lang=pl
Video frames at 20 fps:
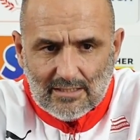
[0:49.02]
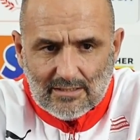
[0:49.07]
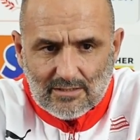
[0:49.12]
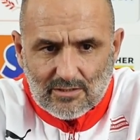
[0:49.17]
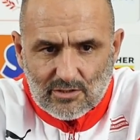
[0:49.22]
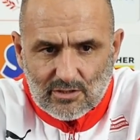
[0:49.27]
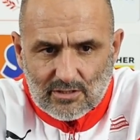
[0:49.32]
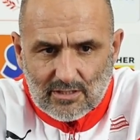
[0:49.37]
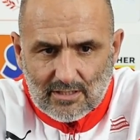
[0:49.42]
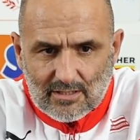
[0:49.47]

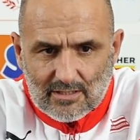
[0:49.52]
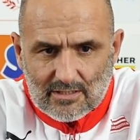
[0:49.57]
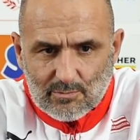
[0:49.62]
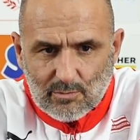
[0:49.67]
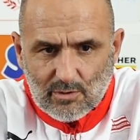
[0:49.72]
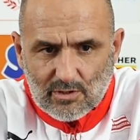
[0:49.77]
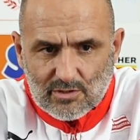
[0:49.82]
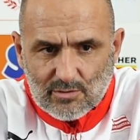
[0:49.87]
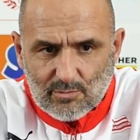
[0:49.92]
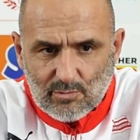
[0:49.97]
że tak jest,
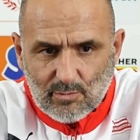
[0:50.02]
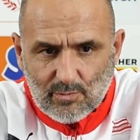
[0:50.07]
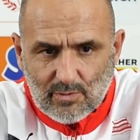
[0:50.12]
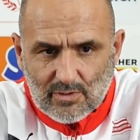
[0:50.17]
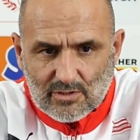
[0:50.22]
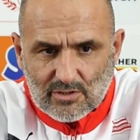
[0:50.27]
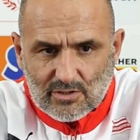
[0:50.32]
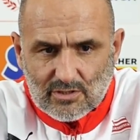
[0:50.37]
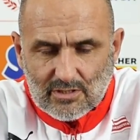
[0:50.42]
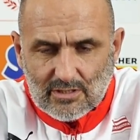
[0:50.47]
bo jak się
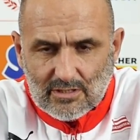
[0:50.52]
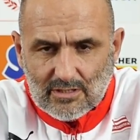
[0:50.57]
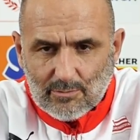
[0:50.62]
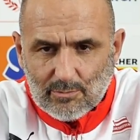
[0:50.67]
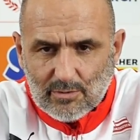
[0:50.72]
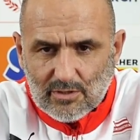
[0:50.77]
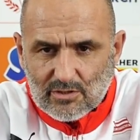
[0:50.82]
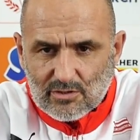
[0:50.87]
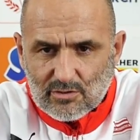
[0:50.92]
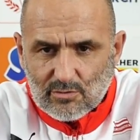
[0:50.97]
popatrzy i na
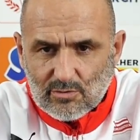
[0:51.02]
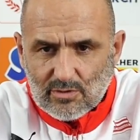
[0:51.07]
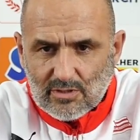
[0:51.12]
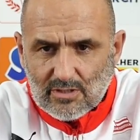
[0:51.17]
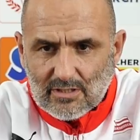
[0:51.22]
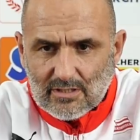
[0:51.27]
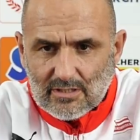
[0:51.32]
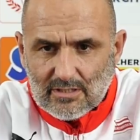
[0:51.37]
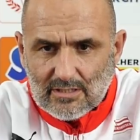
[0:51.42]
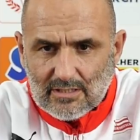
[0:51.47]
pierwszą
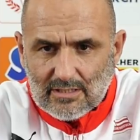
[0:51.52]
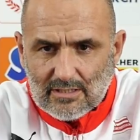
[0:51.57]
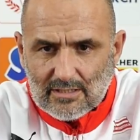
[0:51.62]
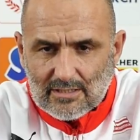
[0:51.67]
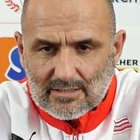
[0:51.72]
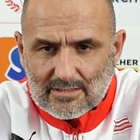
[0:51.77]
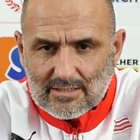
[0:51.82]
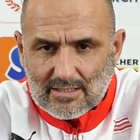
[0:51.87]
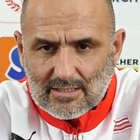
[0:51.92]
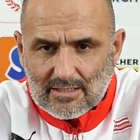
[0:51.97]
ligę i na
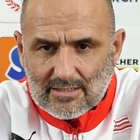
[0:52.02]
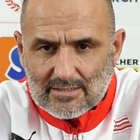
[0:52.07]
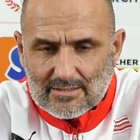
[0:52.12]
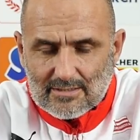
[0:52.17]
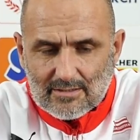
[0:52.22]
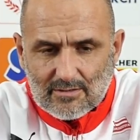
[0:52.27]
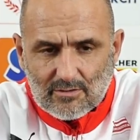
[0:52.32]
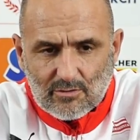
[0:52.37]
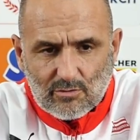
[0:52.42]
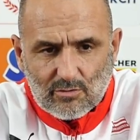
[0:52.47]

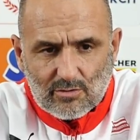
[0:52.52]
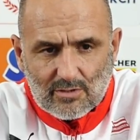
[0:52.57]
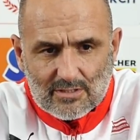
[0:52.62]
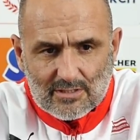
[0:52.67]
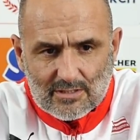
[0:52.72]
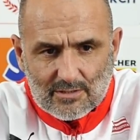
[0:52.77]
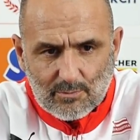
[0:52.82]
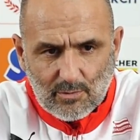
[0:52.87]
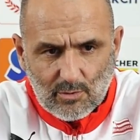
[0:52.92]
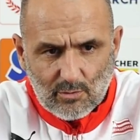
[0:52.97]
ekstraklasę, to te
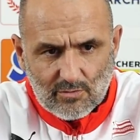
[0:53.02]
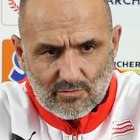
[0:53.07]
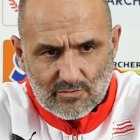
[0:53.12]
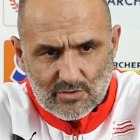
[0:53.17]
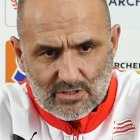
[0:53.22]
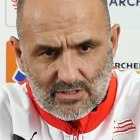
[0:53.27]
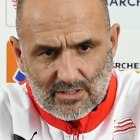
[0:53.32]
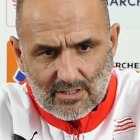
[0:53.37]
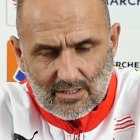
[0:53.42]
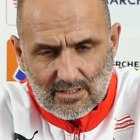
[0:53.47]
zespoły
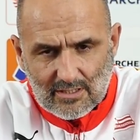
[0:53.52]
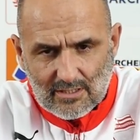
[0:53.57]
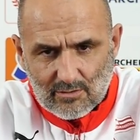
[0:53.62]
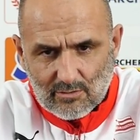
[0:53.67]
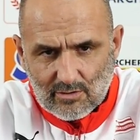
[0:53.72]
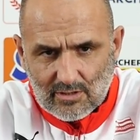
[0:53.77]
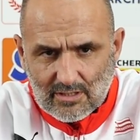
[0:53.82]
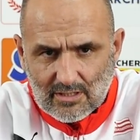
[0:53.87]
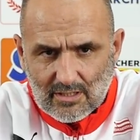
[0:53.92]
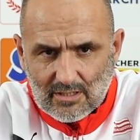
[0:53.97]
wszystkie
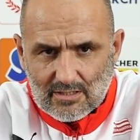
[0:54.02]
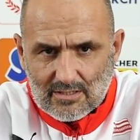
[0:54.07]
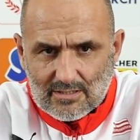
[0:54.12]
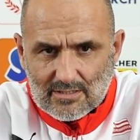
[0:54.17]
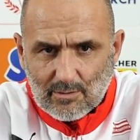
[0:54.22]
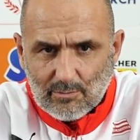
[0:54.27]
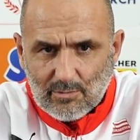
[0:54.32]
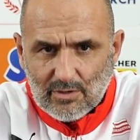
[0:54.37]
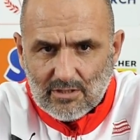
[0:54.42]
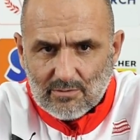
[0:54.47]
grają generalnie
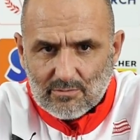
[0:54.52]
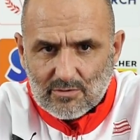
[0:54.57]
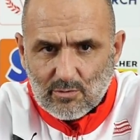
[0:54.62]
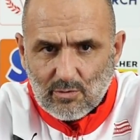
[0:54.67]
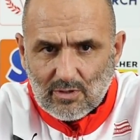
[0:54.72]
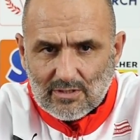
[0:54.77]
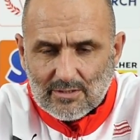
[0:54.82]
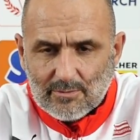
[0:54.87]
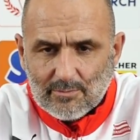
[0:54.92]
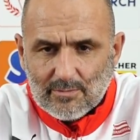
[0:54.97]
stabilnym
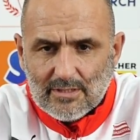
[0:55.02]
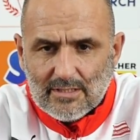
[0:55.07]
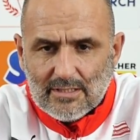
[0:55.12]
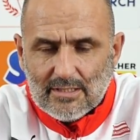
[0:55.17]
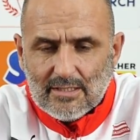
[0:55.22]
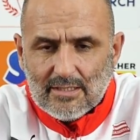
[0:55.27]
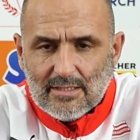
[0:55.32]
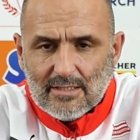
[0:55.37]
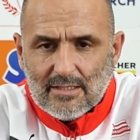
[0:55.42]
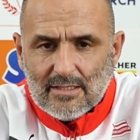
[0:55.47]
składem.
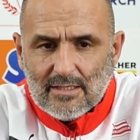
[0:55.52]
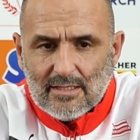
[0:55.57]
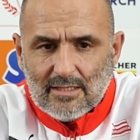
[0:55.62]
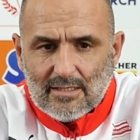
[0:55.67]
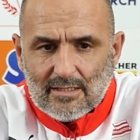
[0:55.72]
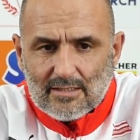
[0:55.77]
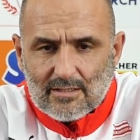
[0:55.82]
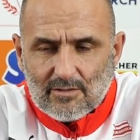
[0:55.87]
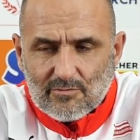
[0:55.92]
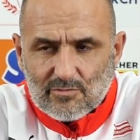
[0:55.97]

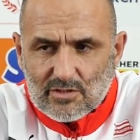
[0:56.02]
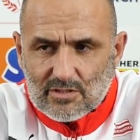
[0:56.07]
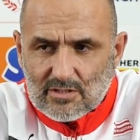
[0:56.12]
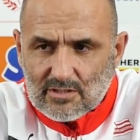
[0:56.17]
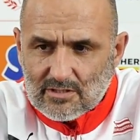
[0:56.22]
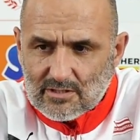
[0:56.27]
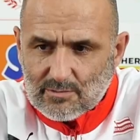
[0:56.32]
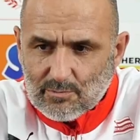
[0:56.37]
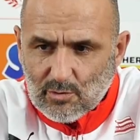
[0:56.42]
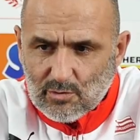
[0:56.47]
Te wszystkie
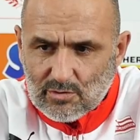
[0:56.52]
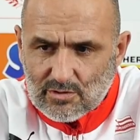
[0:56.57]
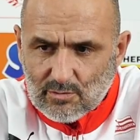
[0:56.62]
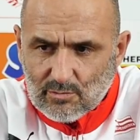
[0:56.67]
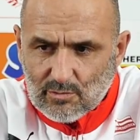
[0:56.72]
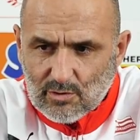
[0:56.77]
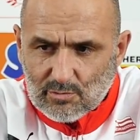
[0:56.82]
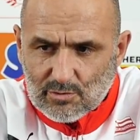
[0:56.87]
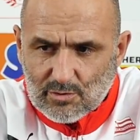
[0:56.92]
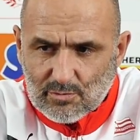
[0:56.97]
zespoły
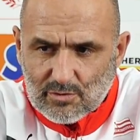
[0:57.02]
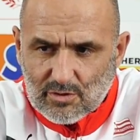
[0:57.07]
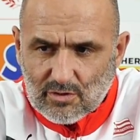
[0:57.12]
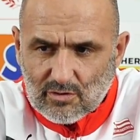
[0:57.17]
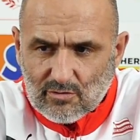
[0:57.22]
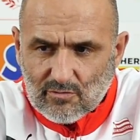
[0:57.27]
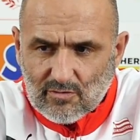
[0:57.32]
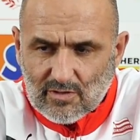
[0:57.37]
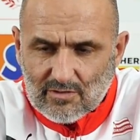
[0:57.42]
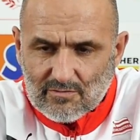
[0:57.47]
są dobrze
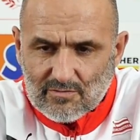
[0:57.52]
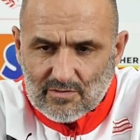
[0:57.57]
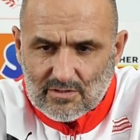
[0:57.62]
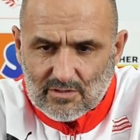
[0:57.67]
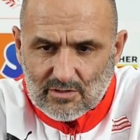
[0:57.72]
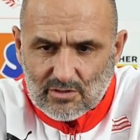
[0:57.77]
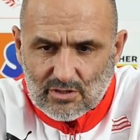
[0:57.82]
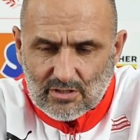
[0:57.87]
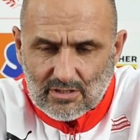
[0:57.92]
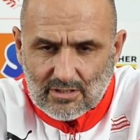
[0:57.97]
przygotowane
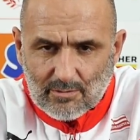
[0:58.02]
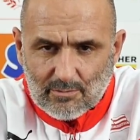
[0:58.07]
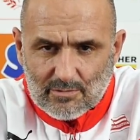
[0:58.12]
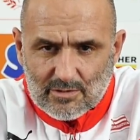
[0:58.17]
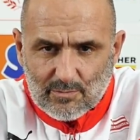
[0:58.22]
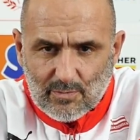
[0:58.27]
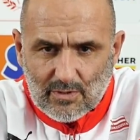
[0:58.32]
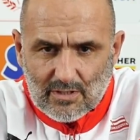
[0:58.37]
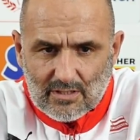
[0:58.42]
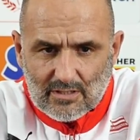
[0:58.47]
fizycznie, tam
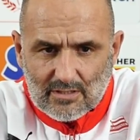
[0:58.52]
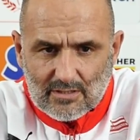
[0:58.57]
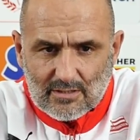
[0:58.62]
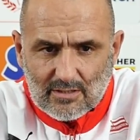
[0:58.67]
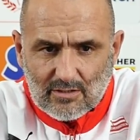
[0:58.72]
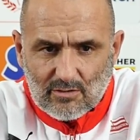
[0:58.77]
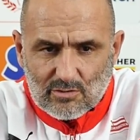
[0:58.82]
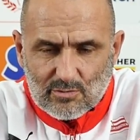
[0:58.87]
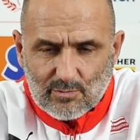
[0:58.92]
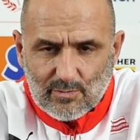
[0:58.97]
jest parę
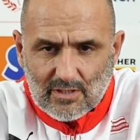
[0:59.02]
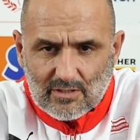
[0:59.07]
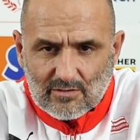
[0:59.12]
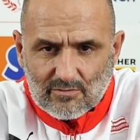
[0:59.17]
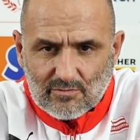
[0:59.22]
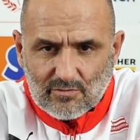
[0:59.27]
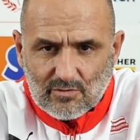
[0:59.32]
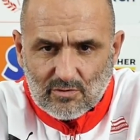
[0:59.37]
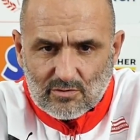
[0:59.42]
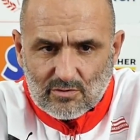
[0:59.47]
tylko zmian
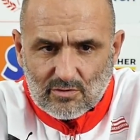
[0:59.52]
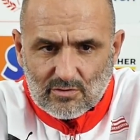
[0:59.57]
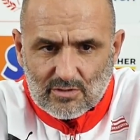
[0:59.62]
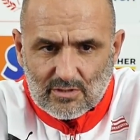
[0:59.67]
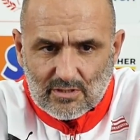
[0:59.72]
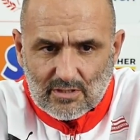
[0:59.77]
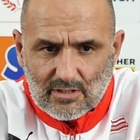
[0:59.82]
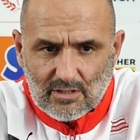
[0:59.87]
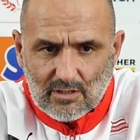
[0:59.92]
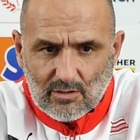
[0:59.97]

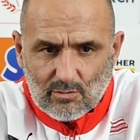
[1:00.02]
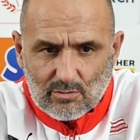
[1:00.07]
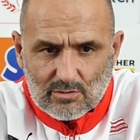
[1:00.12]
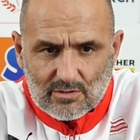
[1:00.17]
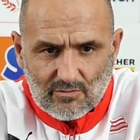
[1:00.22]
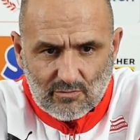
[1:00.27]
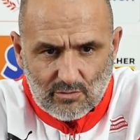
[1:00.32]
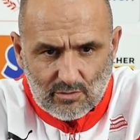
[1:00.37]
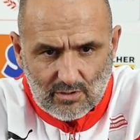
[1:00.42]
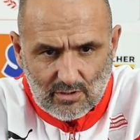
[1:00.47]
wchodzących kilku
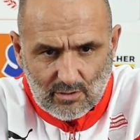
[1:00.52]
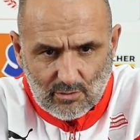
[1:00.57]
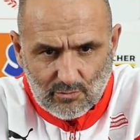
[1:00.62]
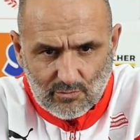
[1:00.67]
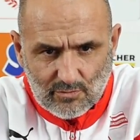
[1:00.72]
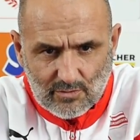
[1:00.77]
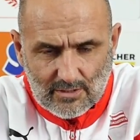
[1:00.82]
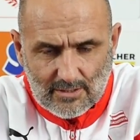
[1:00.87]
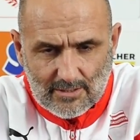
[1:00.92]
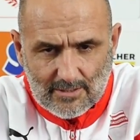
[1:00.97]
zawodników.